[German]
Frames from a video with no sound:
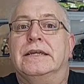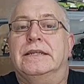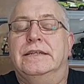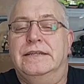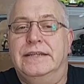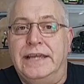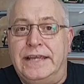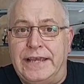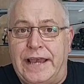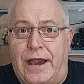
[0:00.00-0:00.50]

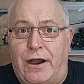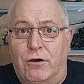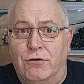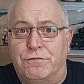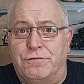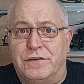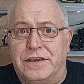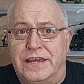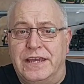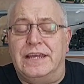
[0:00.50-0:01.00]
nicht
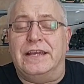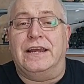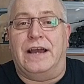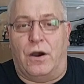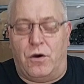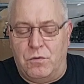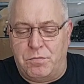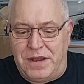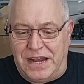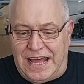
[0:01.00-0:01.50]
aufregend
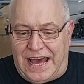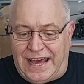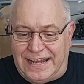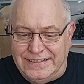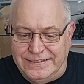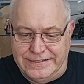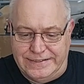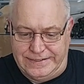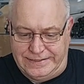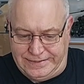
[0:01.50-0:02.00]
auch mal
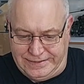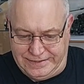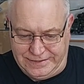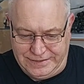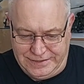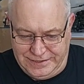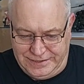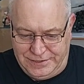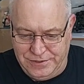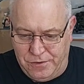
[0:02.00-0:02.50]
handeln.
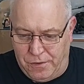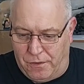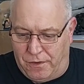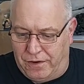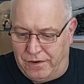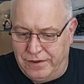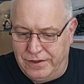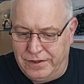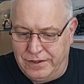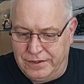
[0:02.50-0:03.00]

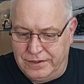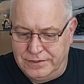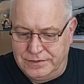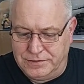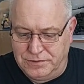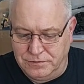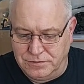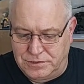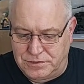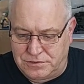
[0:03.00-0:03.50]
So,
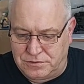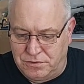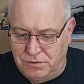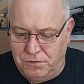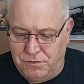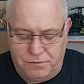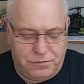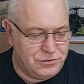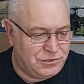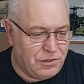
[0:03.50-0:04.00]
so,
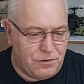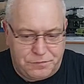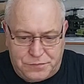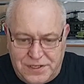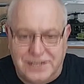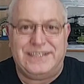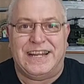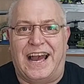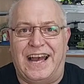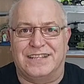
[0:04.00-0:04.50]
so, so
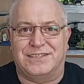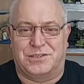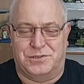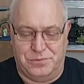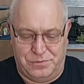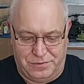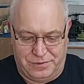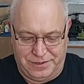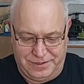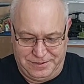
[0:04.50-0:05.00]
viel
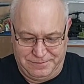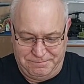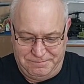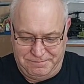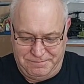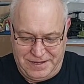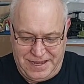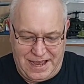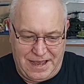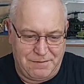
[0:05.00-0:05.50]
dazu.
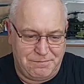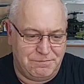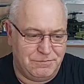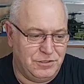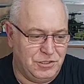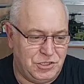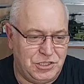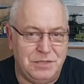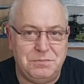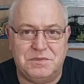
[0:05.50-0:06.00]
Ja,
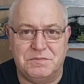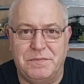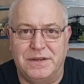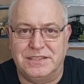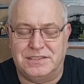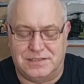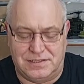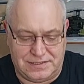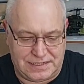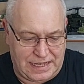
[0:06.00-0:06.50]
ich schieb's
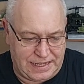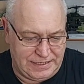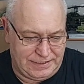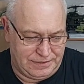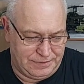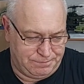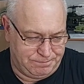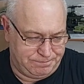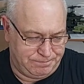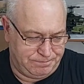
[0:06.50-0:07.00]
mal zur
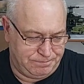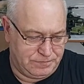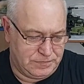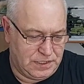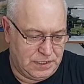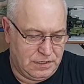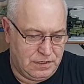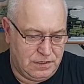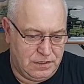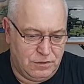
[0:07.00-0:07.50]
Seite.
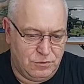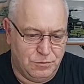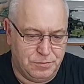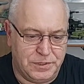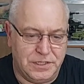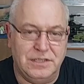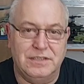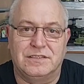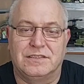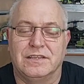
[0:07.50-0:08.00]

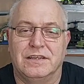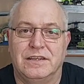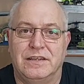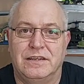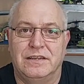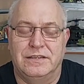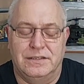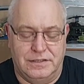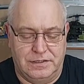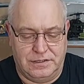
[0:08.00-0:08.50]
Übrigens,
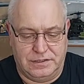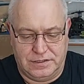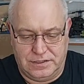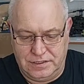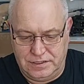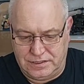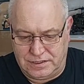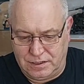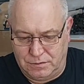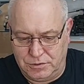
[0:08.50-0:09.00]
äh,
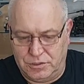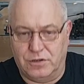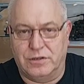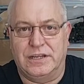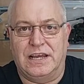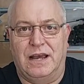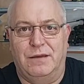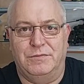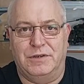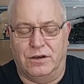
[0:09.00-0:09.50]
gehe ich, glaube ich,
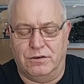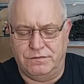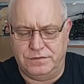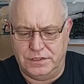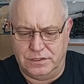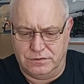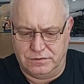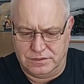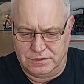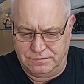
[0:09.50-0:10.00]
heute Abend auch
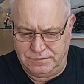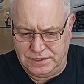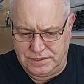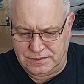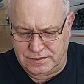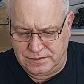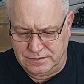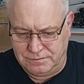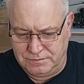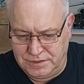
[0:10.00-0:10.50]
wieder
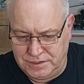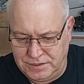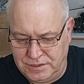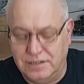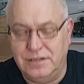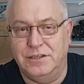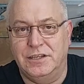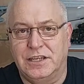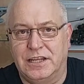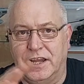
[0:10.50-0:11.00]
unterwegs. Ähm, äh,
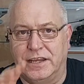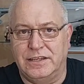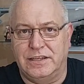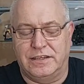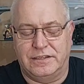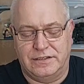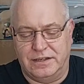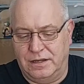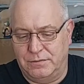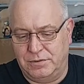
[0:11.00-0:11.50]
in eine gleiche
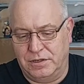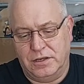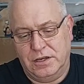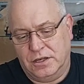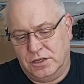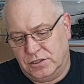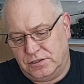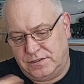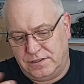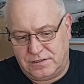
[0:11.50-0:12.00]
Kneipe
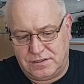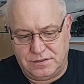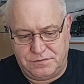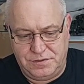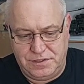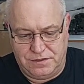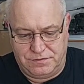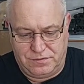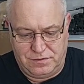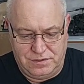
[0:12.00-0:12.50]
sitze ich
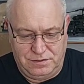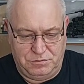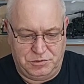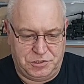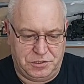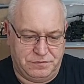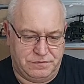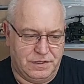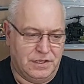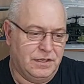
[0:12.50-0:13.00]
wieder vor dem
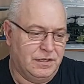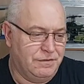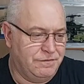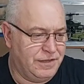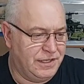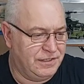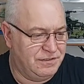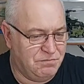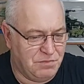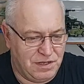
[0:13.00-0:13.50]
Schiff.
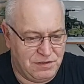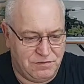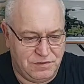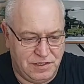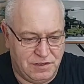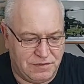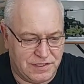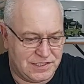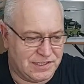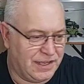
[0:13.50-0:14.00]
Werde ich mal
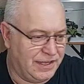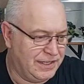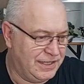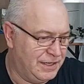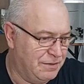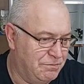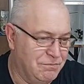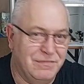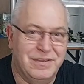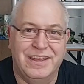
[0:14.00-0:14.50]
wieder was
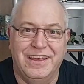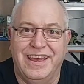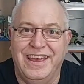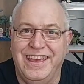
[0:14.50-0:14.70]
reinkippen.